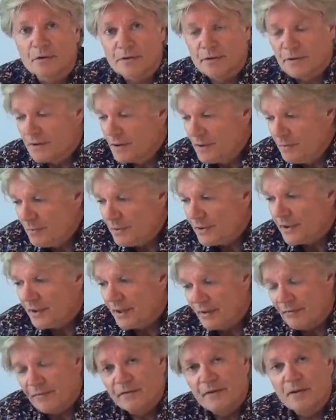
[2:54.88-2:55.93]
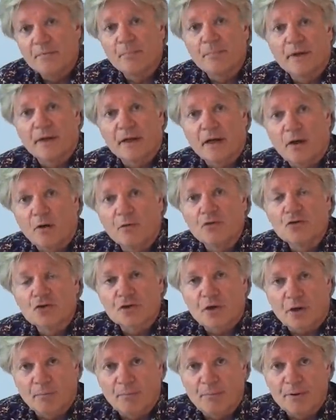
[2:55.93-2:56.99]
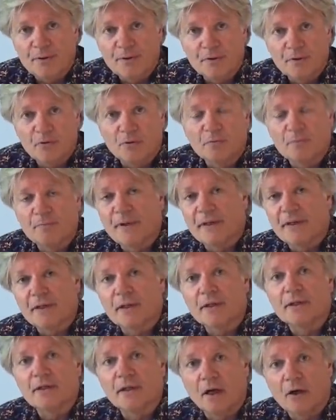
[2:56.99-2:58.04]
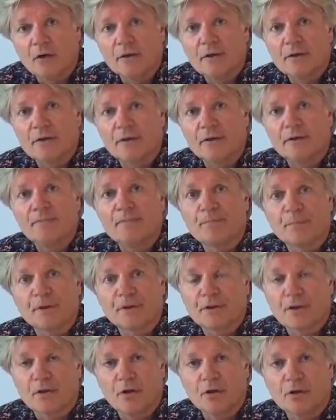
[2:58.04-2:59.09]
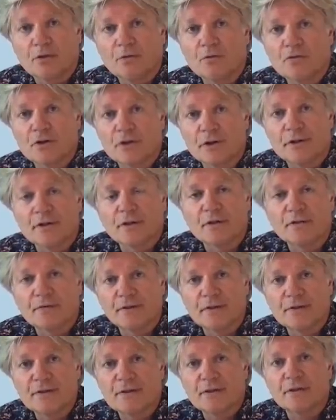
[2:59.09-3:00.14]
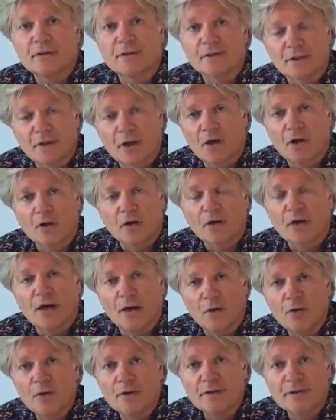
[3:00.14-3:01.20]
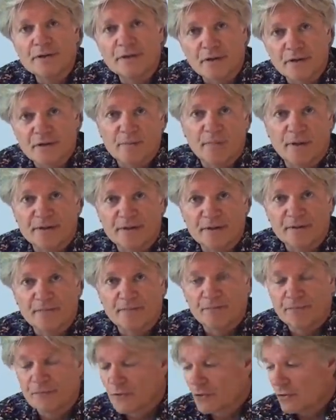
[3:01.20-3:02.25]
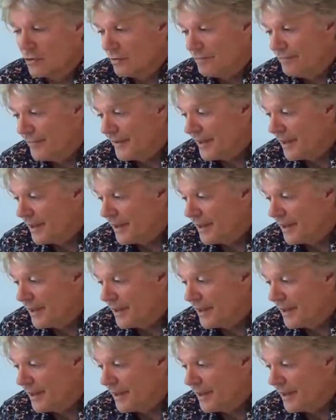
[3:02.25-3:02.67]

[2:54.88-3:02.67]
ziemlich heftig bergauf strampelnd und bei genauerer Betrachtung stellte ich fest, die tragen auch Gesichtsmasken. Tja.